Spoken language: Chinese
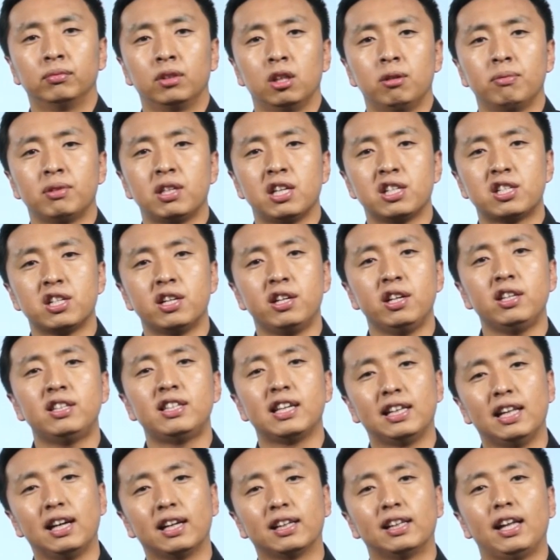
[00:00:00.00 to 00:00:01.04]
那么在这里
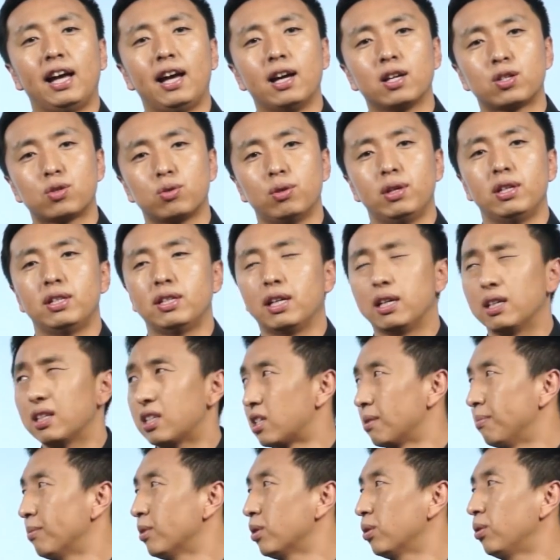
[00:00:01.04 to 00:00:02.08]
简单给大家说一下，
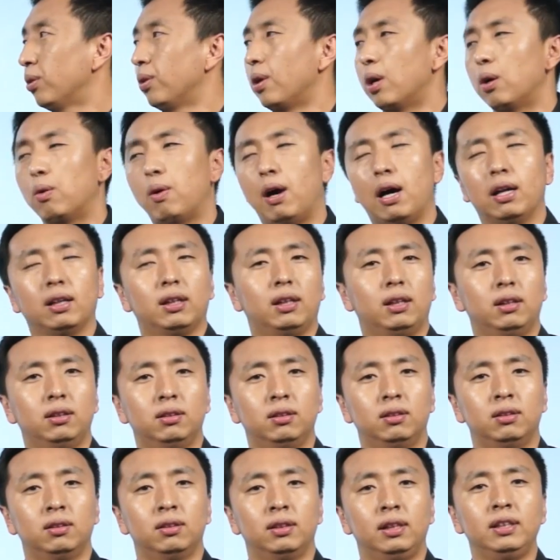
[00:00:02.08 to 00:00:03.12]
什么是多元化呢？
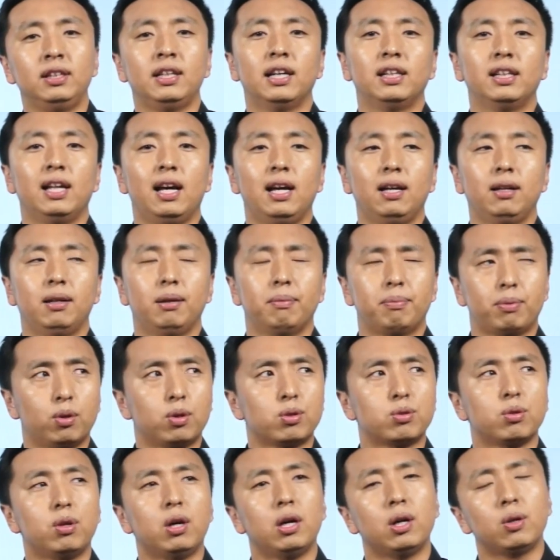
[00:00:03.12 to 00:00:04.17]
很简单，比如
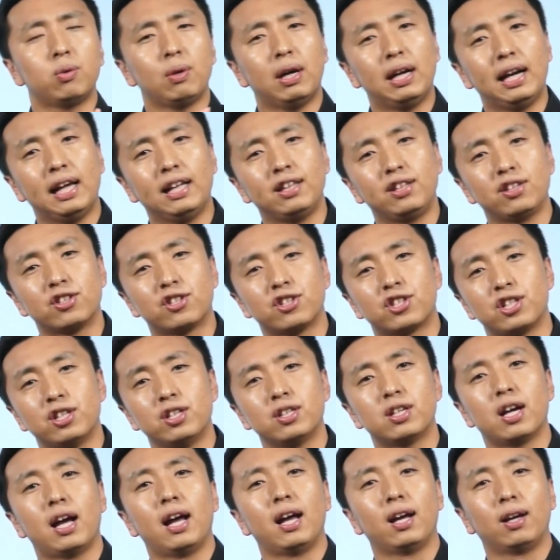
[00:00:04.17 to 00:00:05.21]
说原来你是
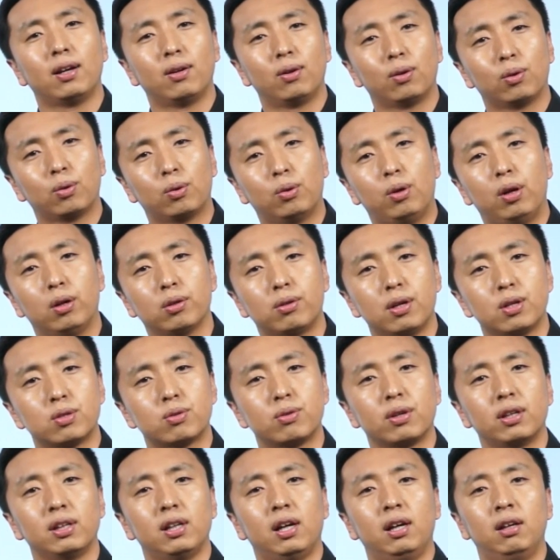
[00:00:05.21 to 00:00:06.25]
生产矿泉
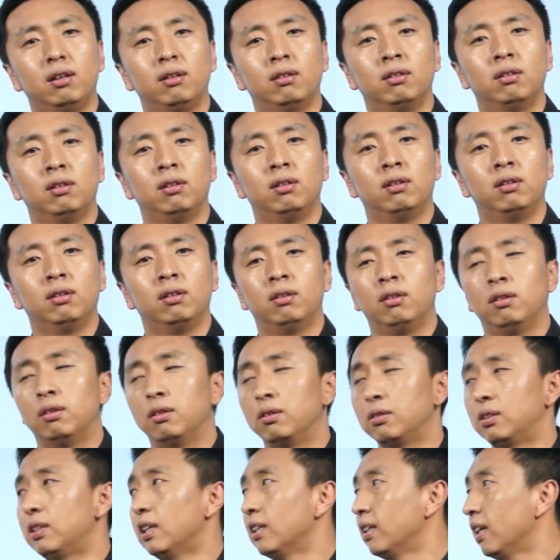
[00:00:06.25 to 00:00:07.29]
水的，
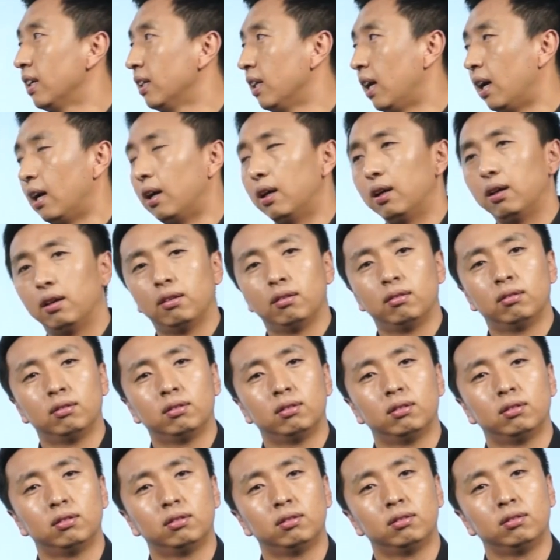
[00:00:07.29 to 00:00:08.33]
现在呢
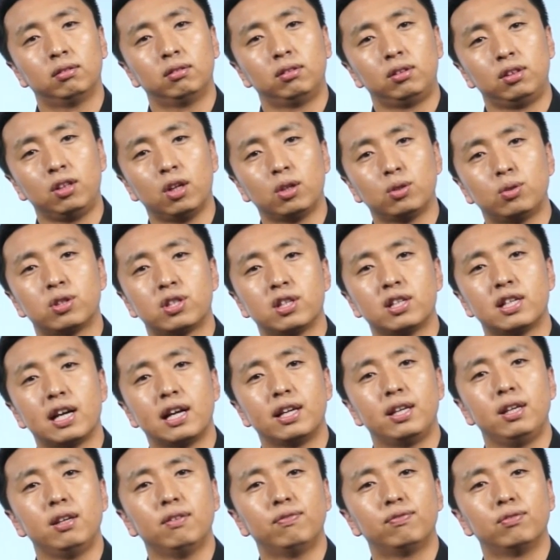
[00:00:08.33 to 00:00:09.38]
你要去生
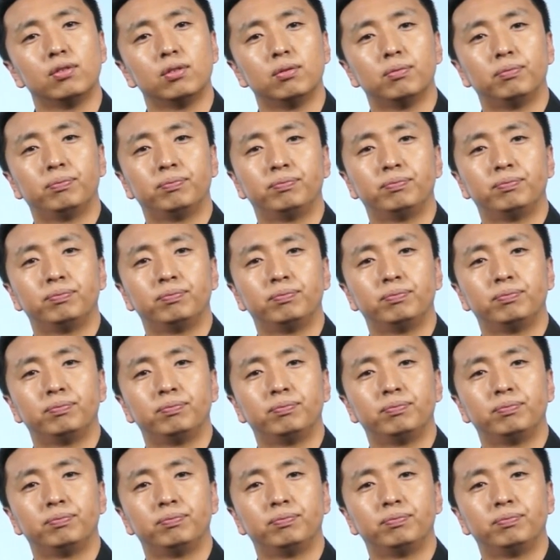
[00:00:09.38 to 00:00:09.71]
产衣服，